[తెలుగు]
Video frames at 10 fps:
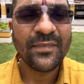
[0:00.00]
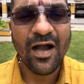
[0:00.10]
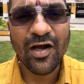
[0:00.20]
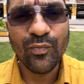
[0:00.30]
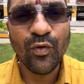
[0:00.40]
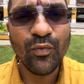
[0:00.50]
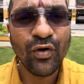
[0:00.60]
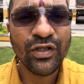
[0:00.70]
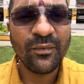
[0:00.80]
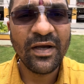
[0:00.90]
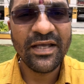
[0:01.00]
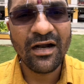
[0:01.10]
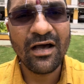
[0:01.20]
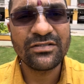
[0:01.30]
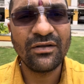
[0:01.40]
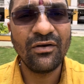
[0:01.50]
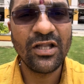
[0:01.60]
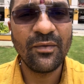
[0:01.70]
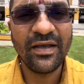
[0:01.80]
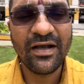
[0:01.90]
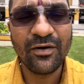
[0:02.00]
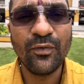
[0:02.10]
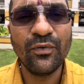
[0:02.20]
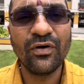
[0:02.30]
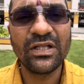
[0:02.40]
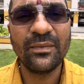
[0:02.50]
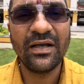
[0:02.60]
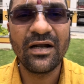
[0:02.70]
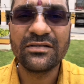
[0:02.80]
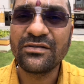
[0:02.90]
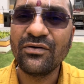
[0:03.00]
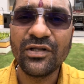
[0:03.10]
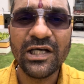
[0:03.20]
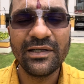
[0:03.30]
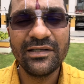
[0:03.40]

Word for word: అక్కడ భూములు కొందామా ఇక్కడ ఆస్తులు కొందామా ఇక్కడ భూములు కొందామా ఇక్కడ ఆస్తులు కొందాం